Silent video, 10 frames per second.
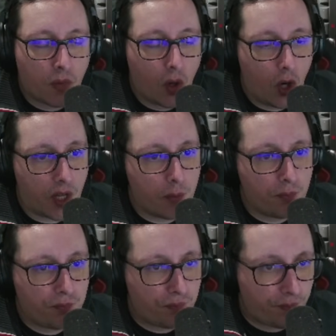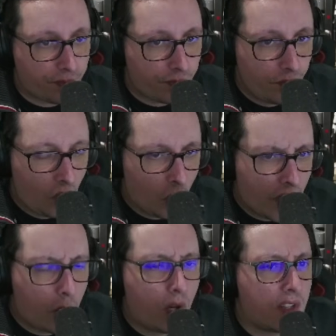Ora, o que é
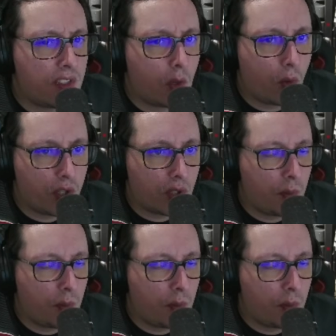que eu quero dizer com isto?